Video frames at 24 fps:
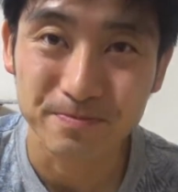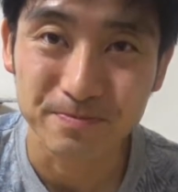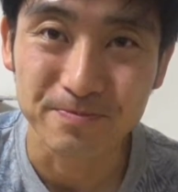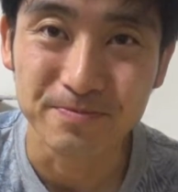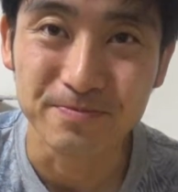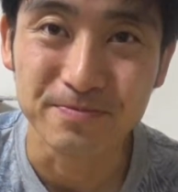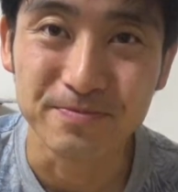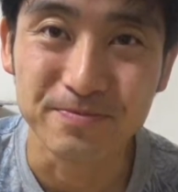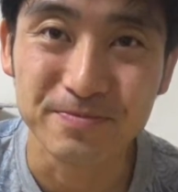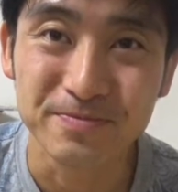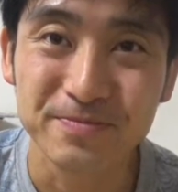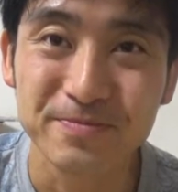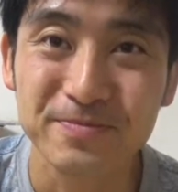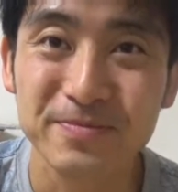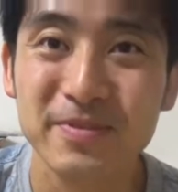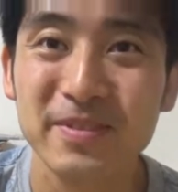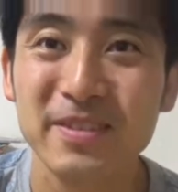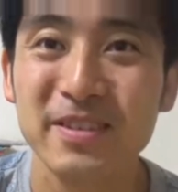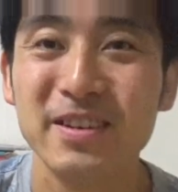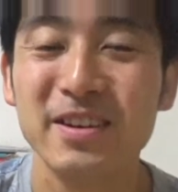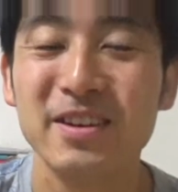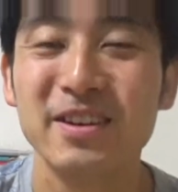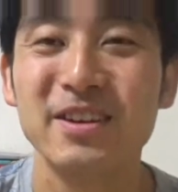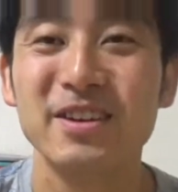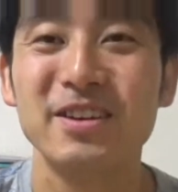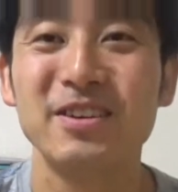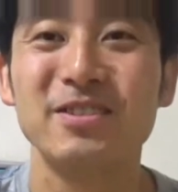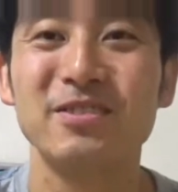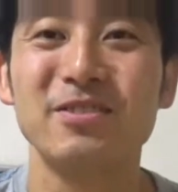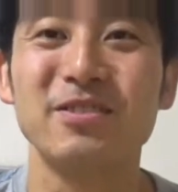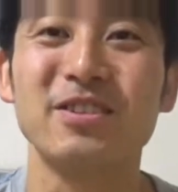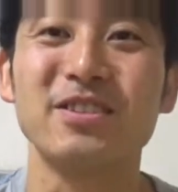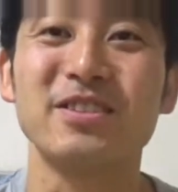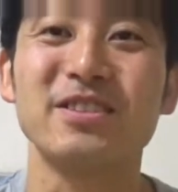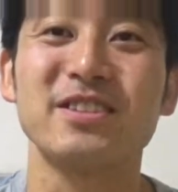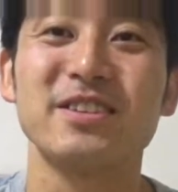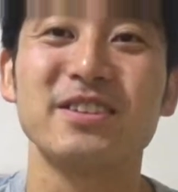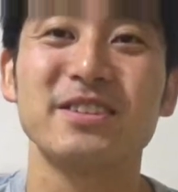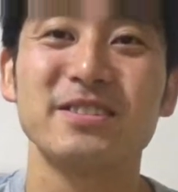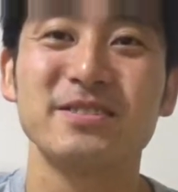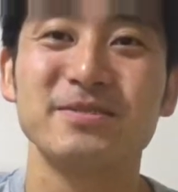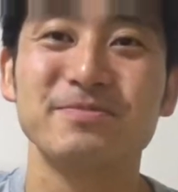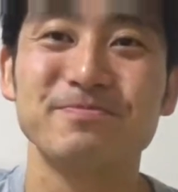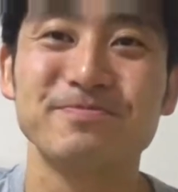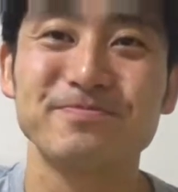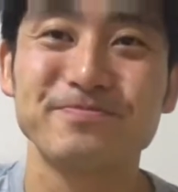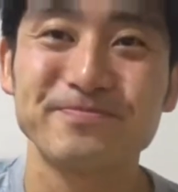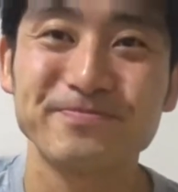うんよかった
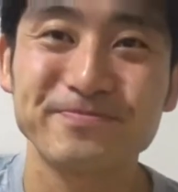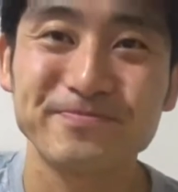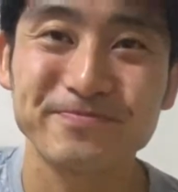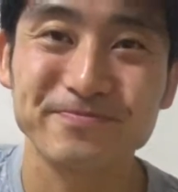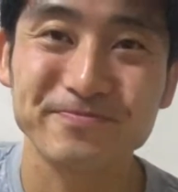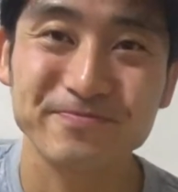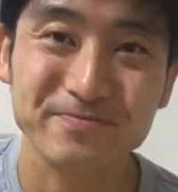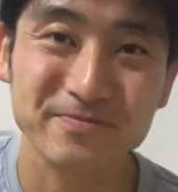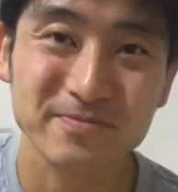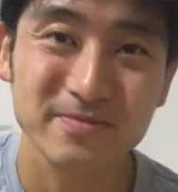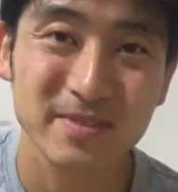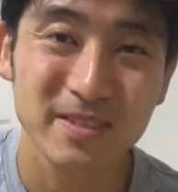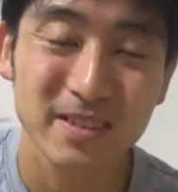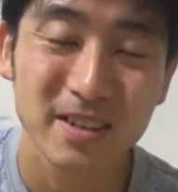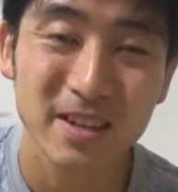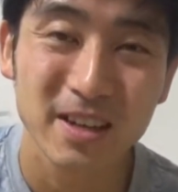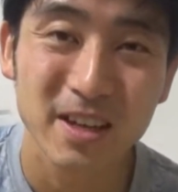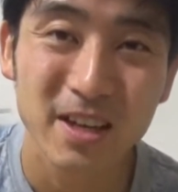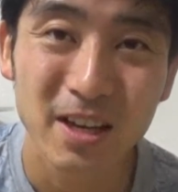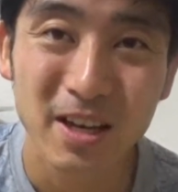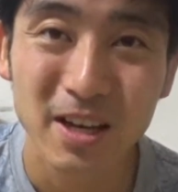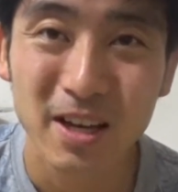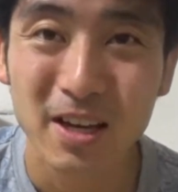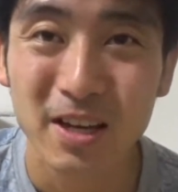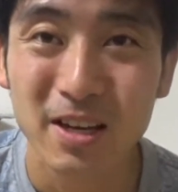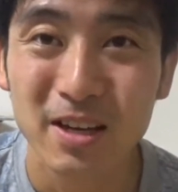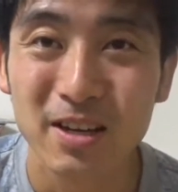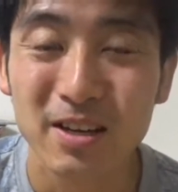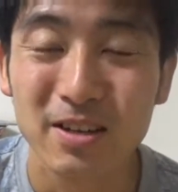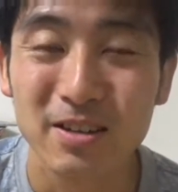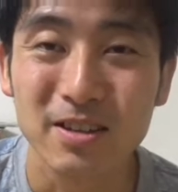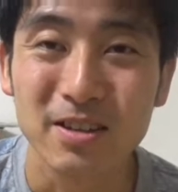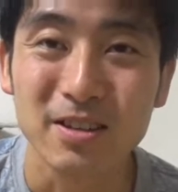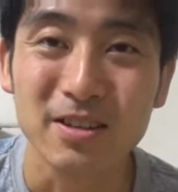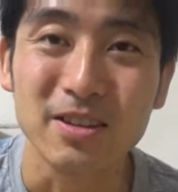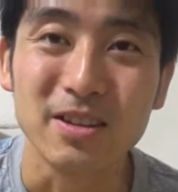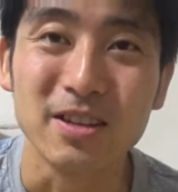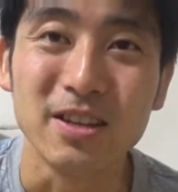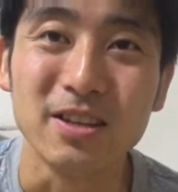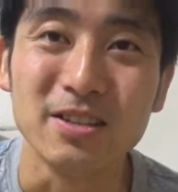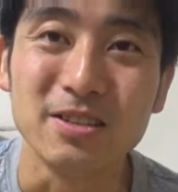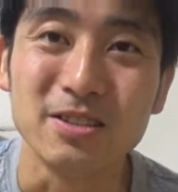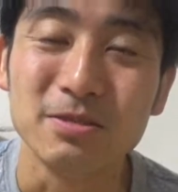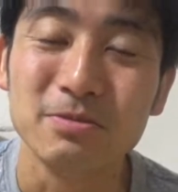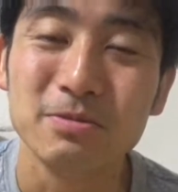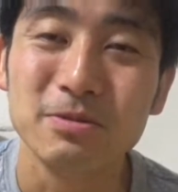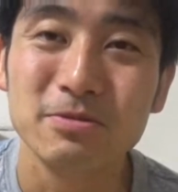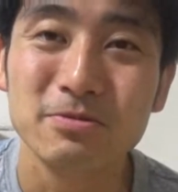んだなんで
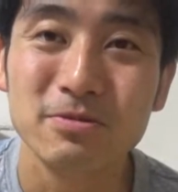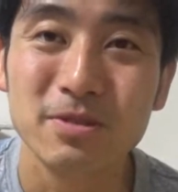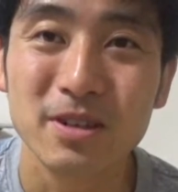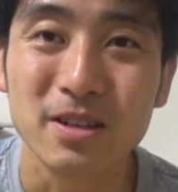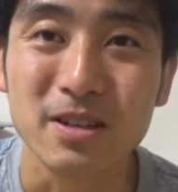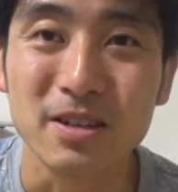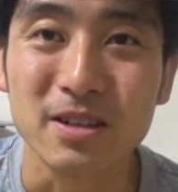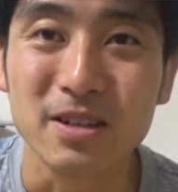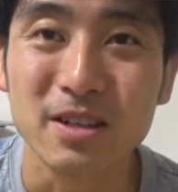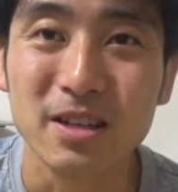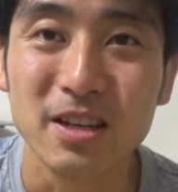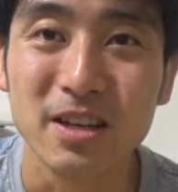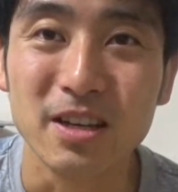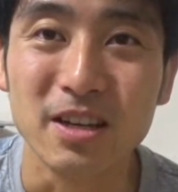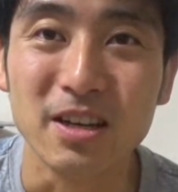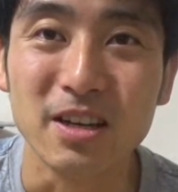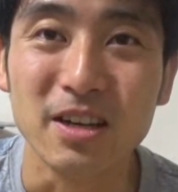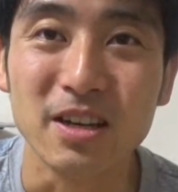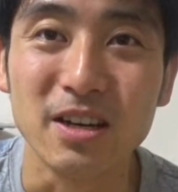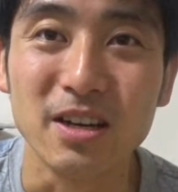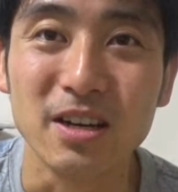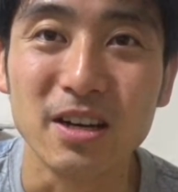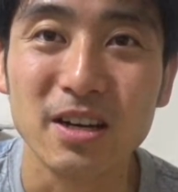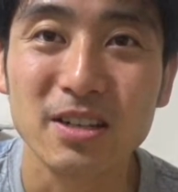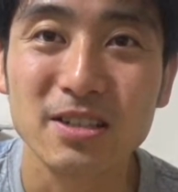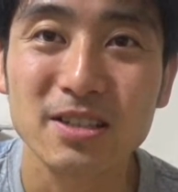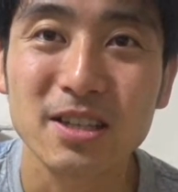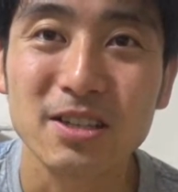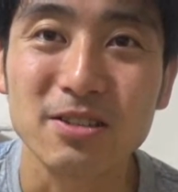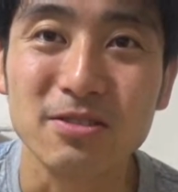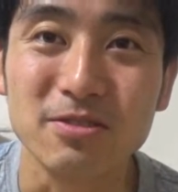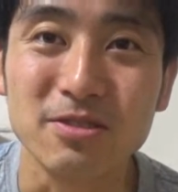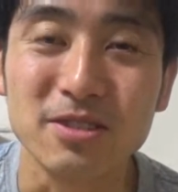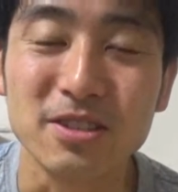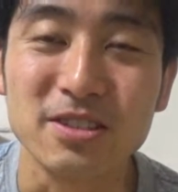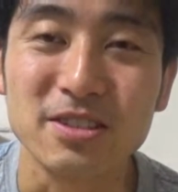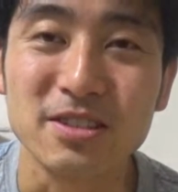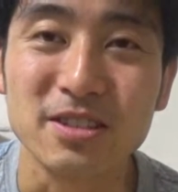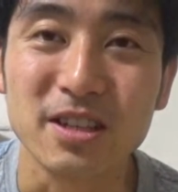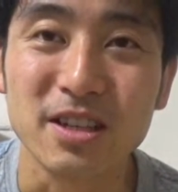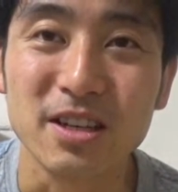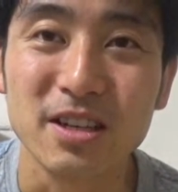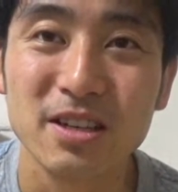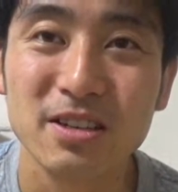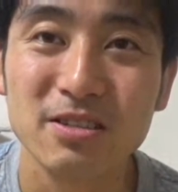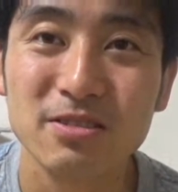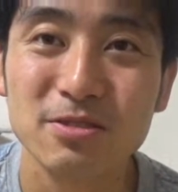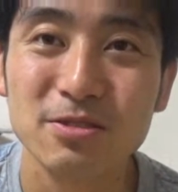自分は、えー、朝のです
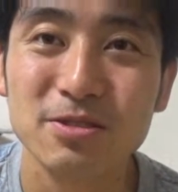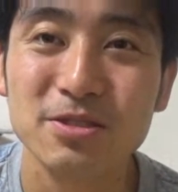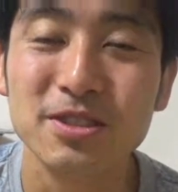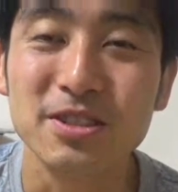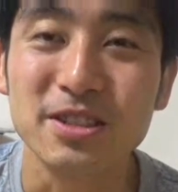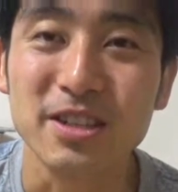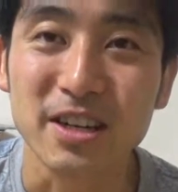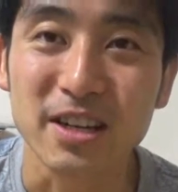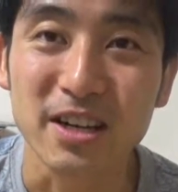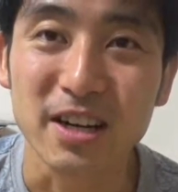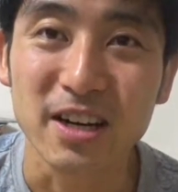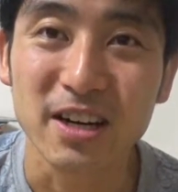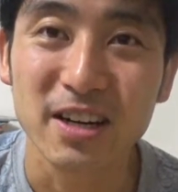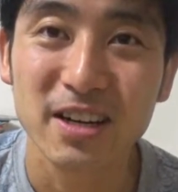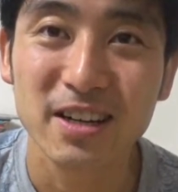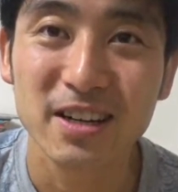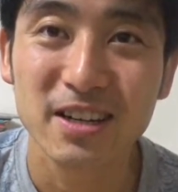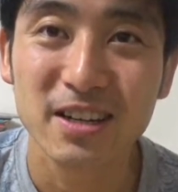ね9時から「